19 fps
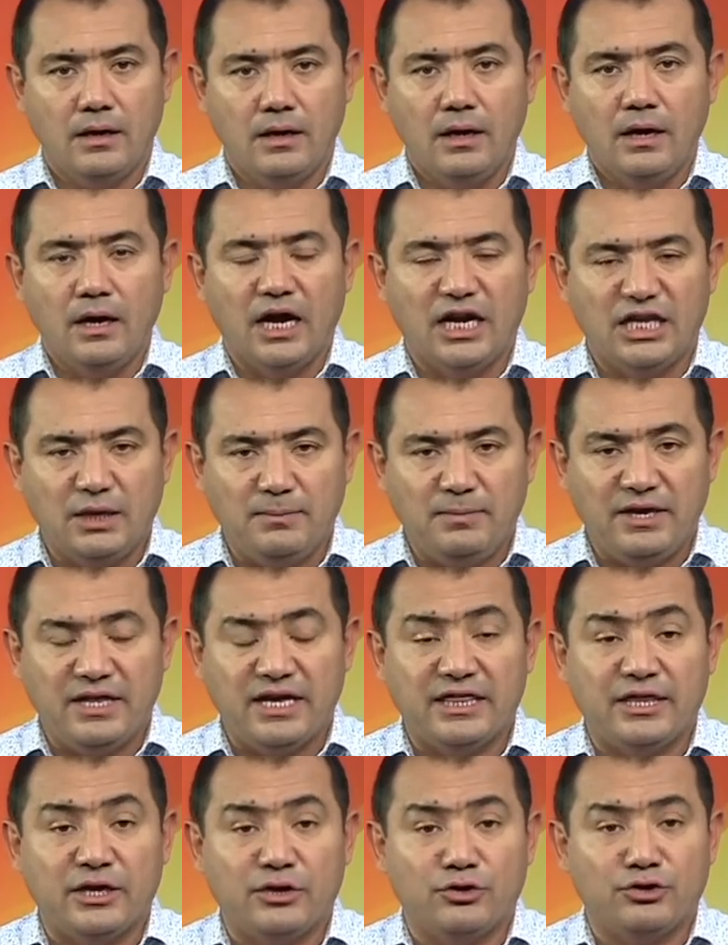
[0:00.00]
А теперь о
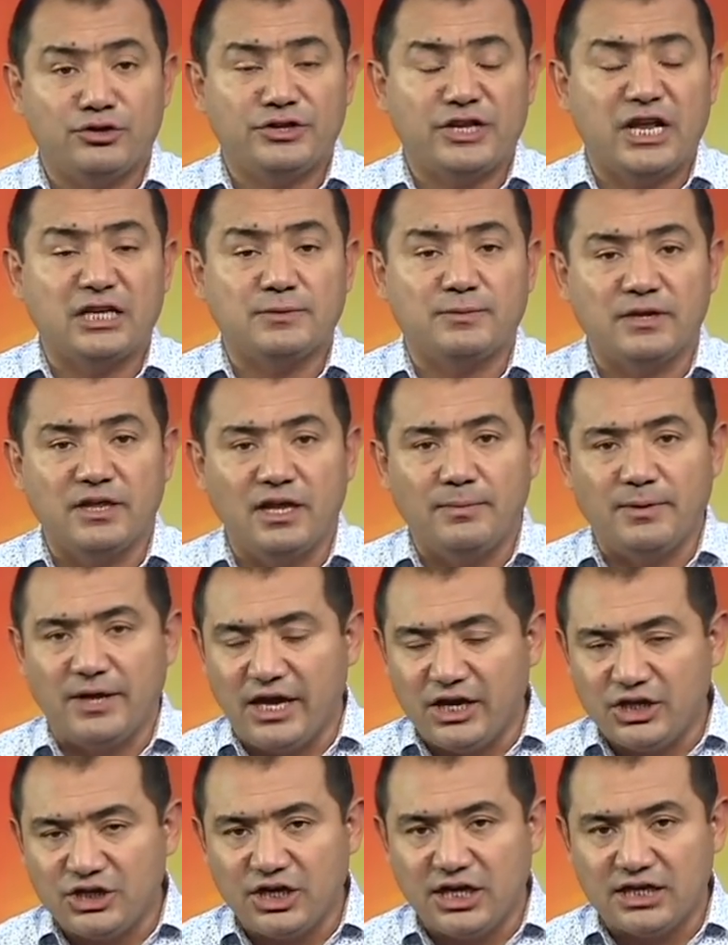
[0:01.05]
дорожно-транспортных
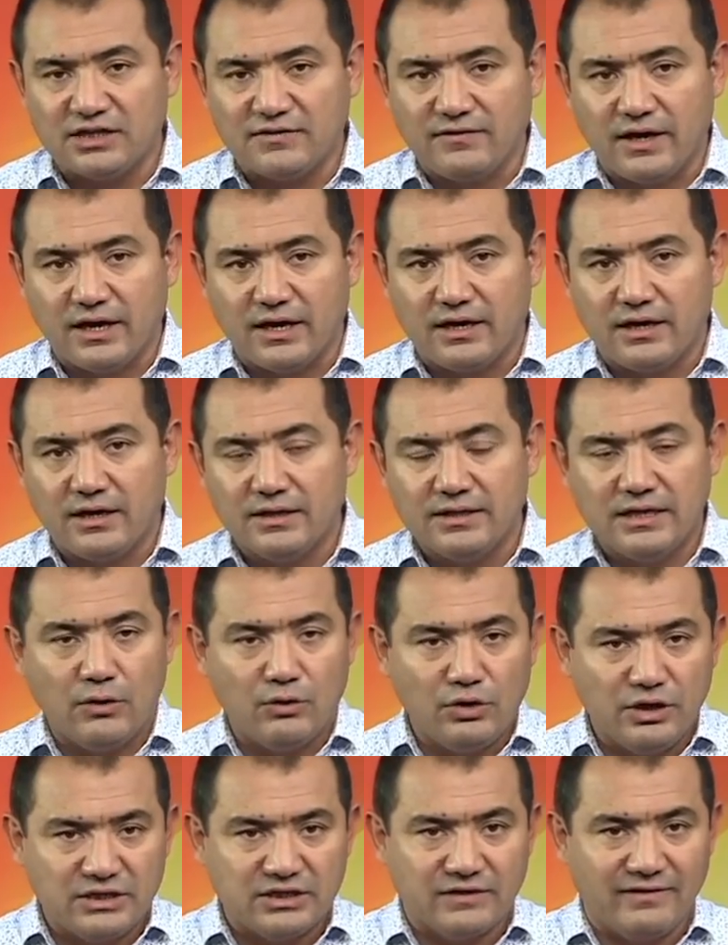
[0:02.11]
происшествиях. На
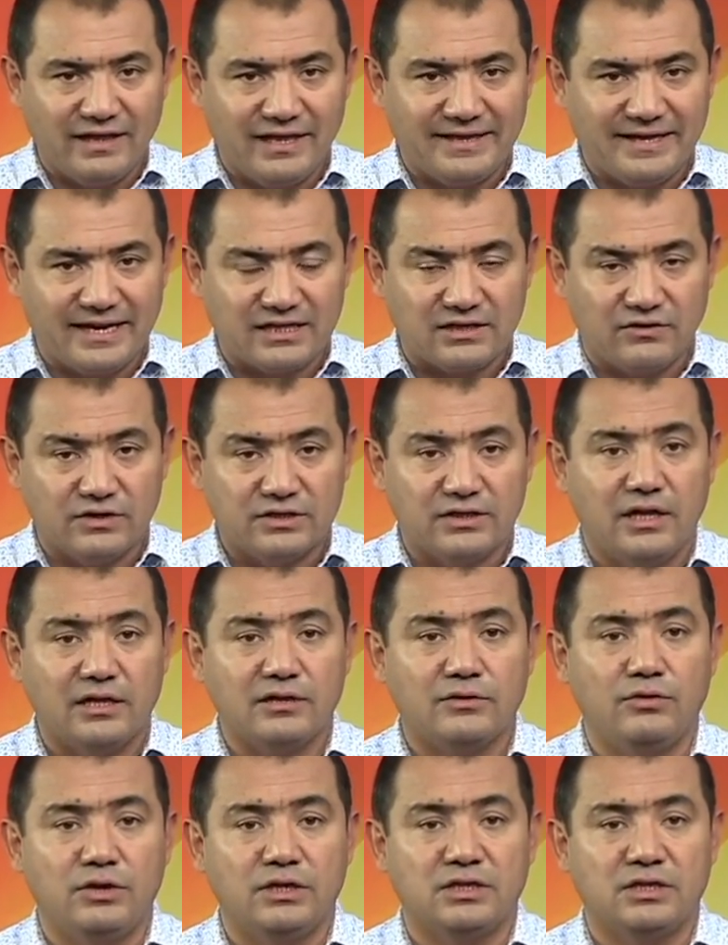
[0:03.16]
улице Володарского столкнулись